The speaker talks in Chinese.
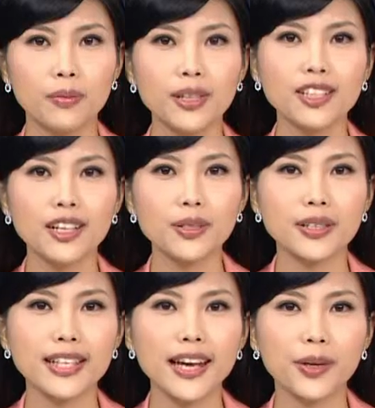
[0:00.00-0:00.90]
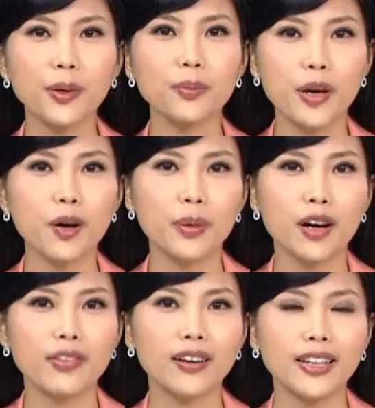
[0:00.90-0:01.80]
平常所在宫庙、
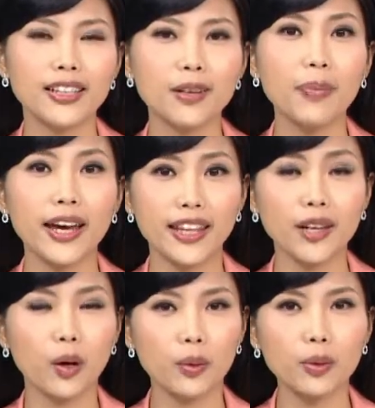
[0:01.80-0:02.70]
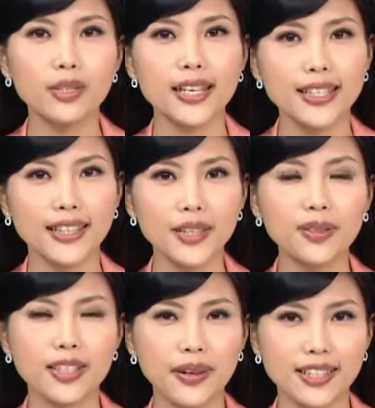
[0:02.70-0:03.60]
票房里的百年文物，现在你
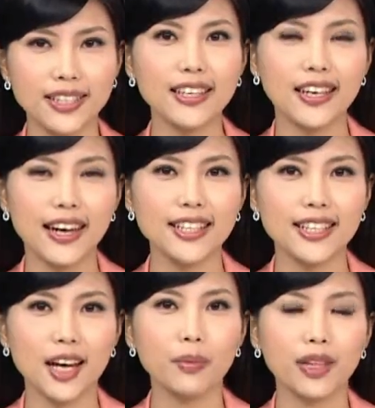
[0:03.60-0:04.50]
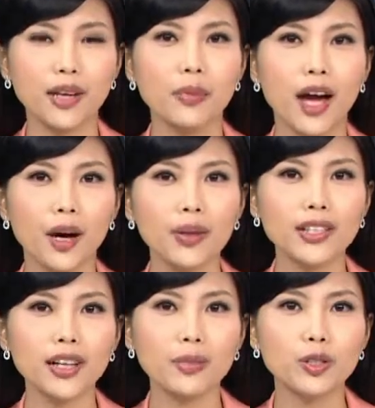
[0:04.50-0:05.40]
有机会亲眼看见它们了。
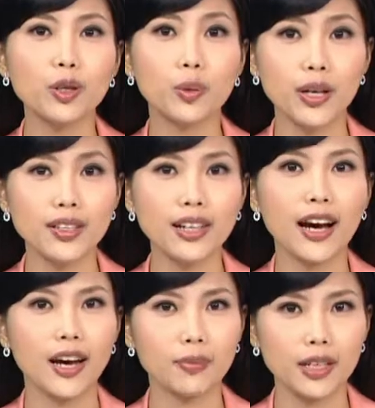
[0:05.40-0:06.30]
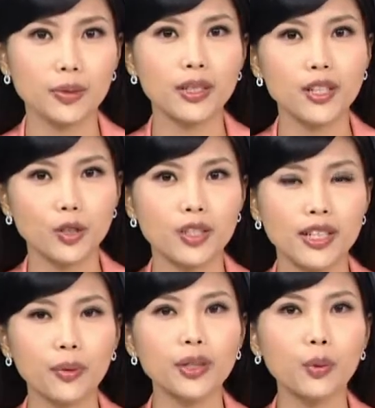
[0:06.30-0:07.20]
为了让民众观赏和妈祖历史
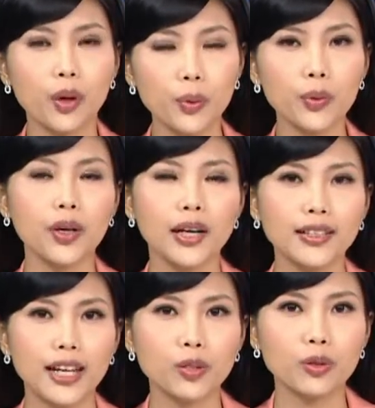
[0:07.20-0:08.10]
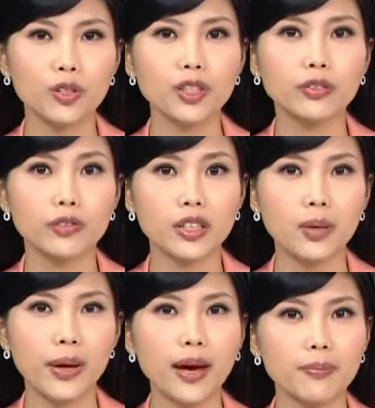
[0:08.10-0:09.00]
相关的文物，台中市政府
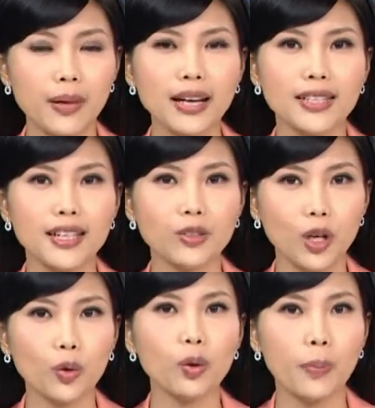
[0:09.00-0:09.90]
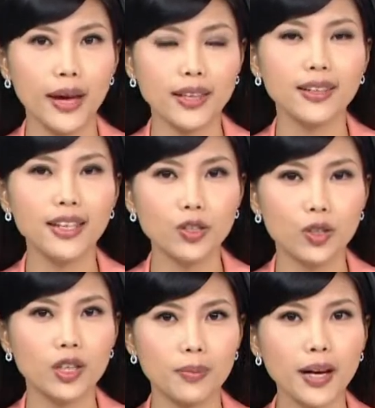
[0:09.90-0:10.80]
特别和八间超过百年历
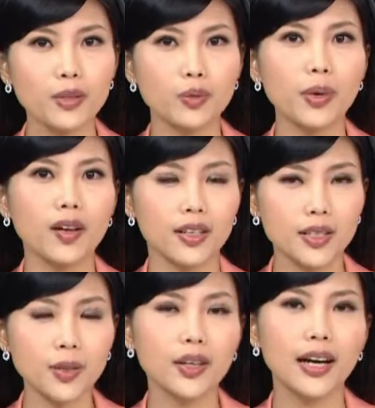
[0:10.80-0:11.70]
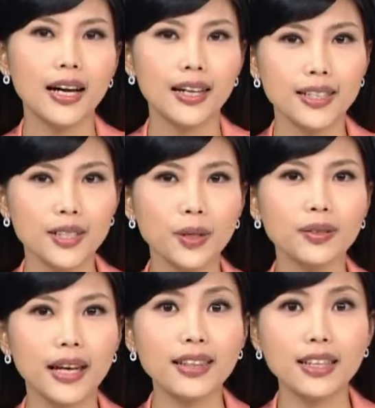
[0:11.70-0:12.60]
史的妈祖庙合作，来提
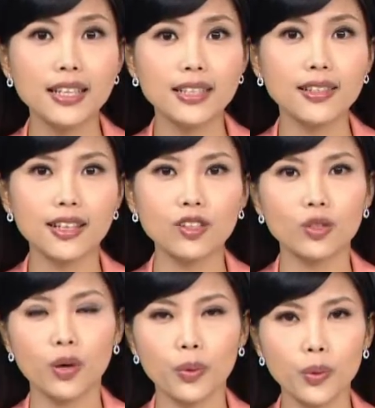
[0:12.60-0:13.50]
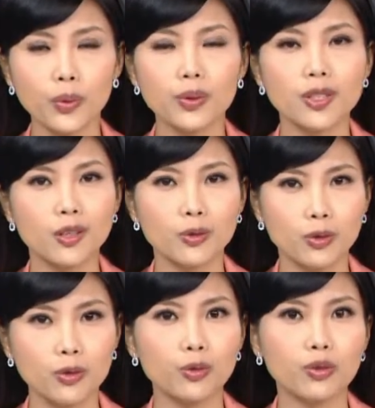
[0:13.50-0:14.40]
供难得一见的历史文物，从
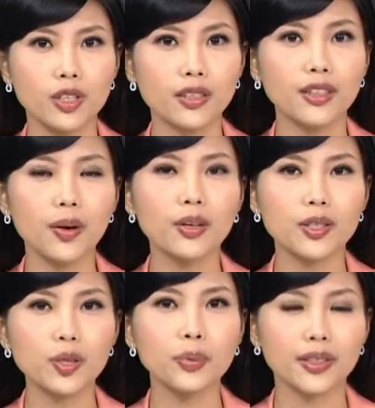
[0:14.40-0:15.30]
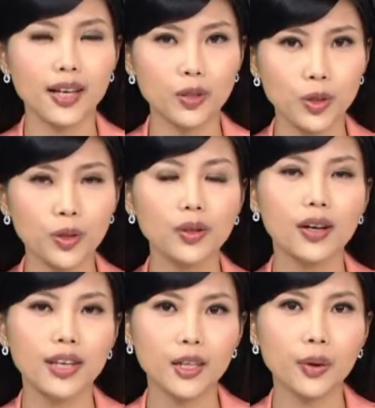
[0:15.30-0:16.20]
栩栩如生的雕刻作品当
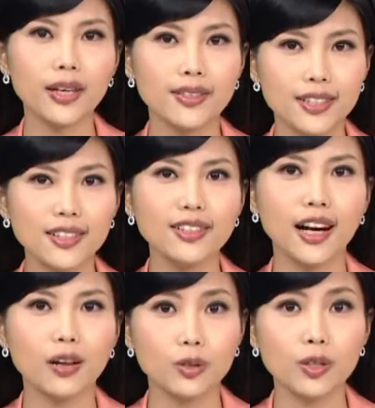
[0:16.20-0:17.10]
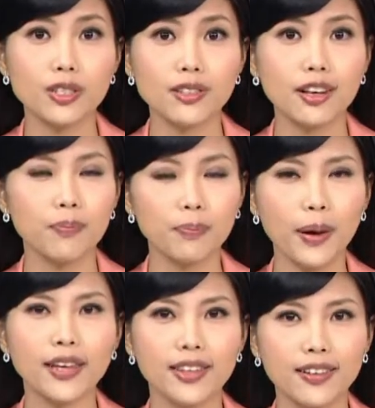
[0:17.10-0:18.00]
中，一窥清朝至今的
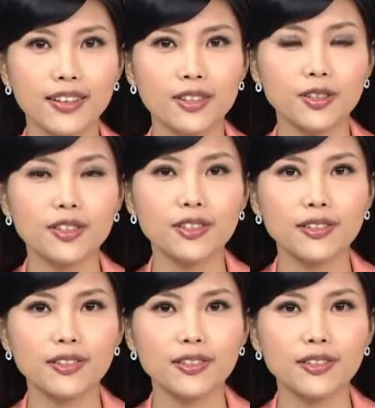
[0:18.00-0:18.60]
百年历史。